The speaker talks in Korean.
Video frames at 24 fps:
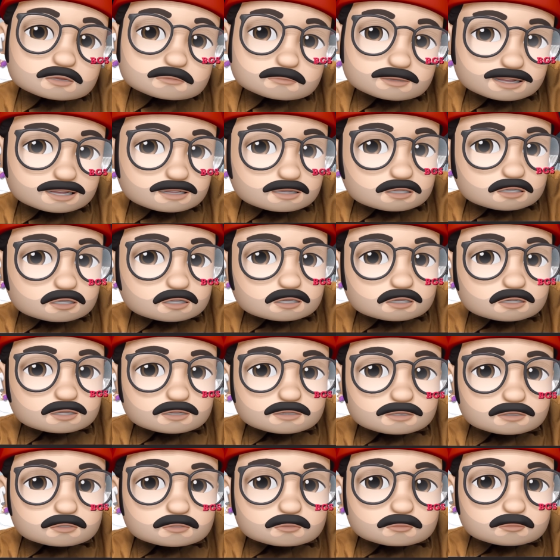활용해서
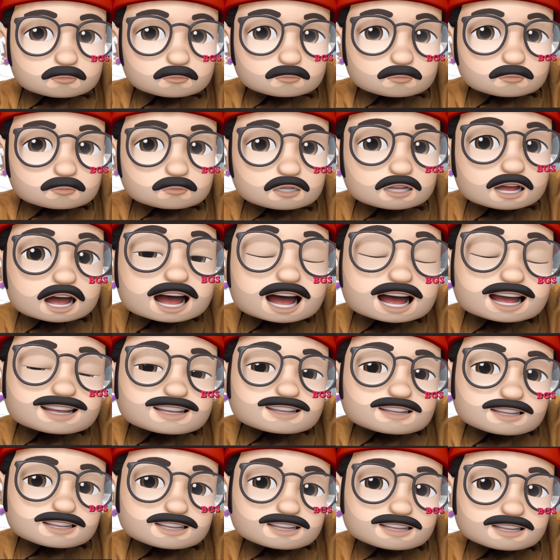이런 식으로
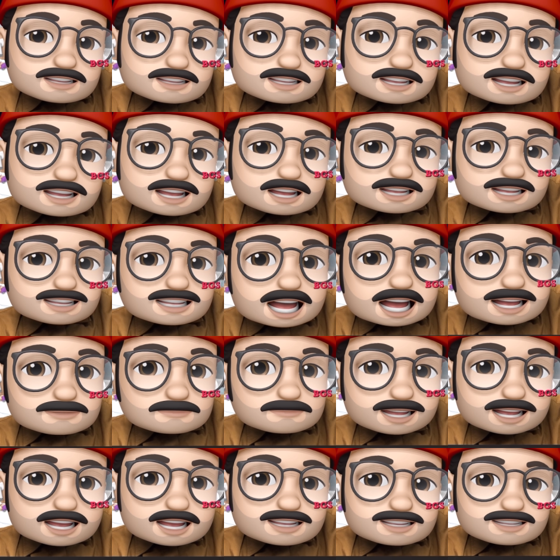SNS에
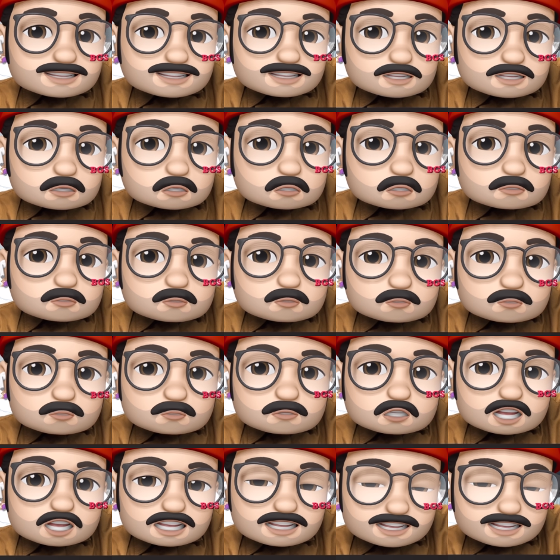자막까지 넣어줄
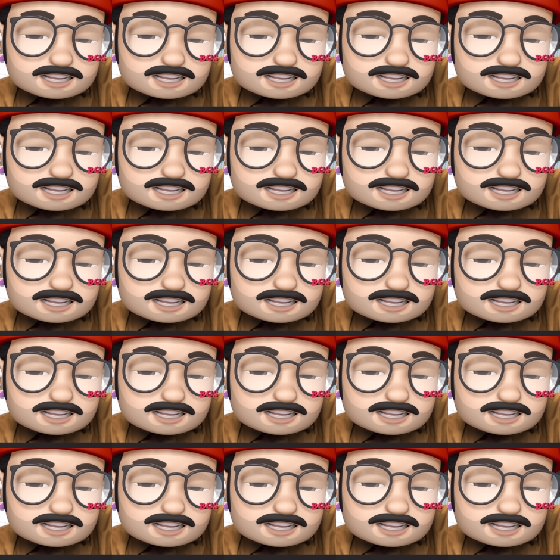수가